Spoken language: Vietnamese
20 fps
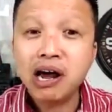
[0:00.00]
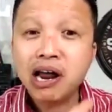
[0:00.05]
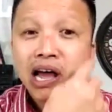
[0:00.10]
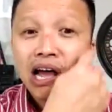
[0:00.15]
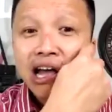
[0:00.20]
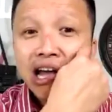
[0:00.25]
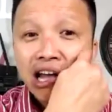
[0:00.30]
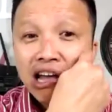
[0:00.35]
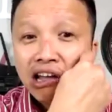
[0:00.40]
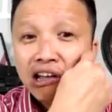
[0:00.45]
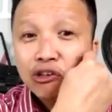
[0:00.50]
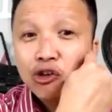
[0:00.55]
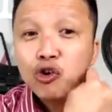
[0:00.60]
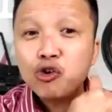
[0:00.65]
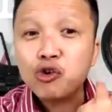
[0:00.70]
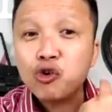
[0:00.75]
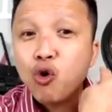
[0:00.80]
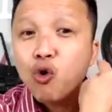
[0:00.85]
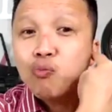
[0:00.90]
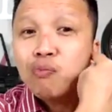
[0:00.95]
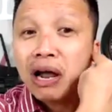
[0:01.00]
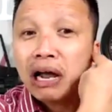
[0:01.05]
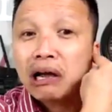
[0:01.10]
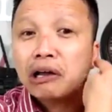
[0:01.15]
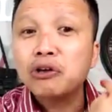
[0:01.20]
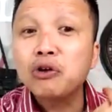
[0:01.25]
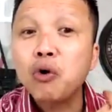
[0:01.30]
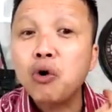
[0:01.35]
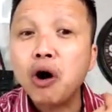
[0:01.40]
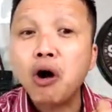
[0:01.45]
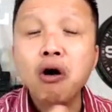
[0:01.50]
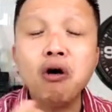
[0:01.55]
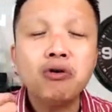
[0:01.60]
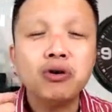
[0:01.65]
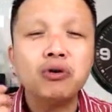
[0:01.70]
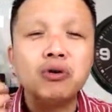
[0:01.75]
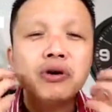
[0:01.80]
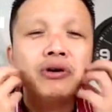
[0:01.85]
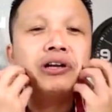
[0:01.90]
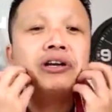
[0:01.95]
dài bữa dưới à, khuôn mặt dưới
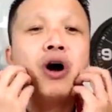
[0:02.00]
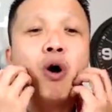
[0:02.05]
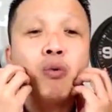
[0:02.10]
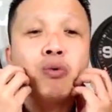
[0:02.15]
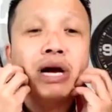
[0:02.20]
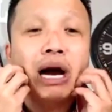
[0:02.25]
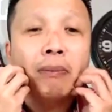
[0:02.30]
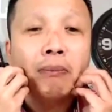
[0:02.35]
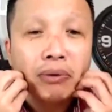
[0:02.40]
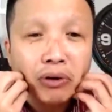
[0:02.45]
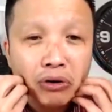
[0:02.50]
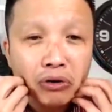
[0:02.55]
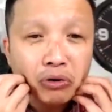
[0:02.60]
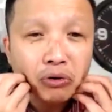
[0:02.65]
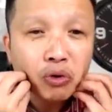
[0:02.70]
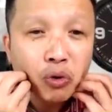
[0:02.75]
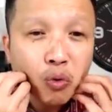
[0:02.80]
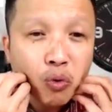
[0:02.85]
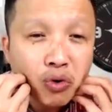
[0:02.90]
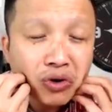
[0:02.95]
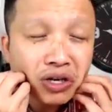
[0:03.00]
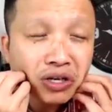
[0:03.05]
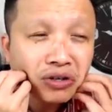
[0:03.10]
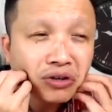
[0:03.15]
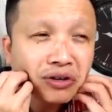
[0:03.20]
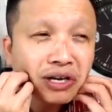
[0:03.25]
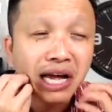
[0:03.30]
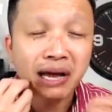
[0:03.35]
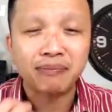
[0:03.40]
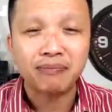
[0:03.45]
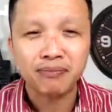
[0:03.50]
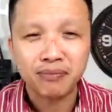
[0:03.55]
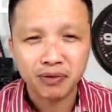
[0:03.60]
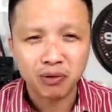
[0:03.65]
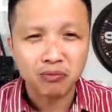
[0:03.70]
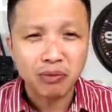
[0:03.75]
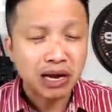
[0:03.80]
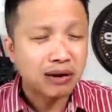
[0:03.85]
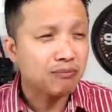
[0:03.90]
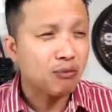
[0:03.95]
u hiểu nó đi độn cầm cho nó vuông nhìn nó
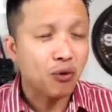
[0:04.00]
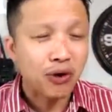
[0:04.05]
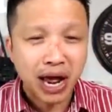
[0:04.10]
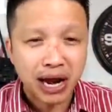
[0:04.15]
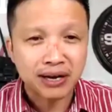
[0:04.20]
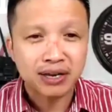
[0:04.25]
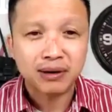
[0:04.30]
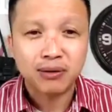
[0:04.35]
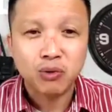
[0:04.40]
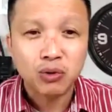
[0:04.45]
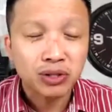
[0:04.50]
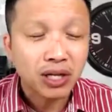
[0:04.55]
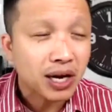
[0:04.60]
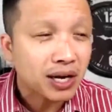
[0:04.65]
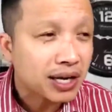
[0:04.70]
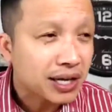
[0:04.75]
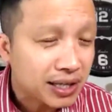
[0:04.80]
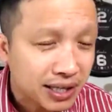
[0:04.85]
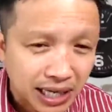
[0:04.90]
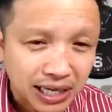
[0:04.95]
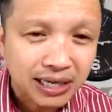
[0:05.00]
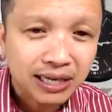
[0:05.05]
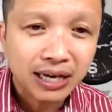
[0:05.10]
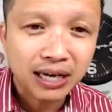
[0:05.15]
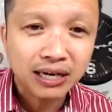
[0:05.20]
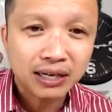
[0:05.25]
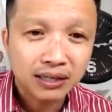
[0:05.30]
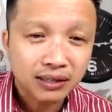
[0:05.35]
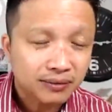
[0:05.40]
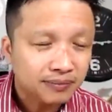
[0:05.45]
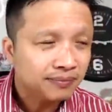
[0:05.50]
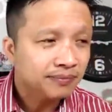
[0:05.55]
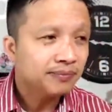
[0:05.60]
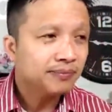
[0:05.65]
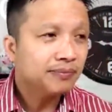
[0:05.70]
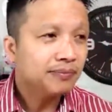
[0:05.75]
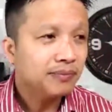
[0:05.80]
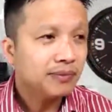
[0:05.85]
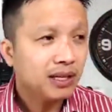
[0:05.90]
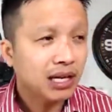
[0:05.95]
đẹp không biết model nhổ tới cái gì đây nữa
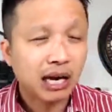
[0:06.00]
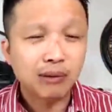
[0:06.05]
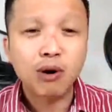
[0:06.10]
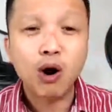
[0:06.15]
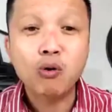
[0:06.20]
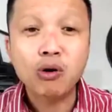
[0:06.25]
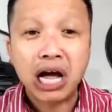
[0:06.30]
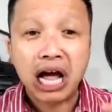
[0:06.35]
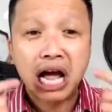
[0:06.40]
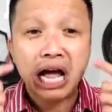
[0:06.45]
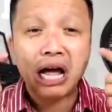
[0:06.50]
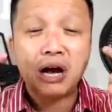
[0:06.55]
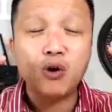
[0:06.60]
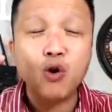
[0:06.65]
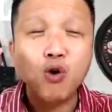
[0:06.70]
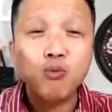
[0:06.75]
mốt